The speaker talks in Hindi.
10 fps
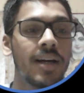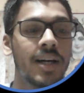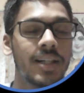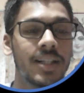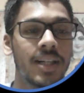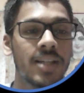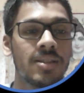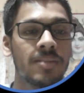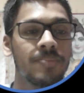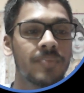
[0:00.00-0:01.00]

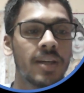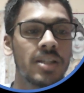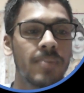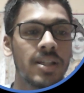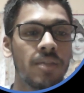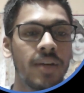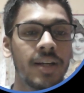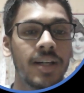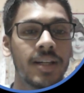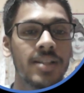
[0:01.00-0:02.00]
कंडक्टेंस स्पेसिफिक
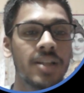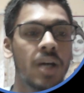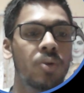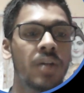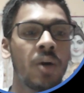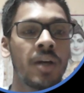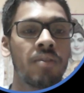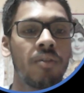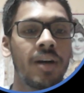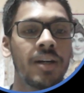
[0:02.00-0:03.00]
कंडक्टेंस क्या होता है और
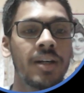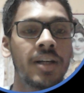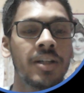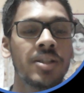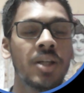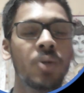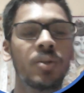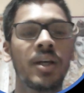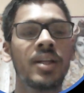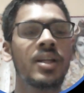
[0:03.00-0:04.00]
इक्वेलेंट कंडक्टेंस क्या
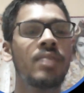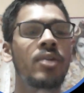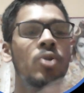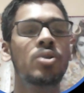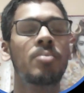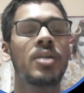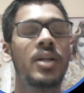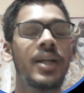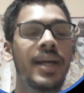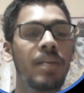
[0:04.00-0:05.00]
होता है इनकी वीडियोस हमने
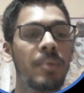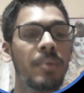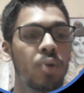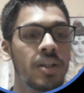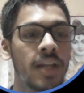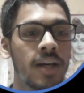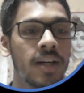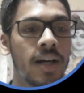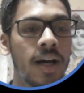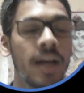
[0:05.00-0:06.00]
डिटेल पे पूरा देख
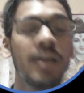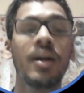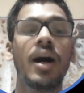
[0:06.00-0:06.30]
रखा है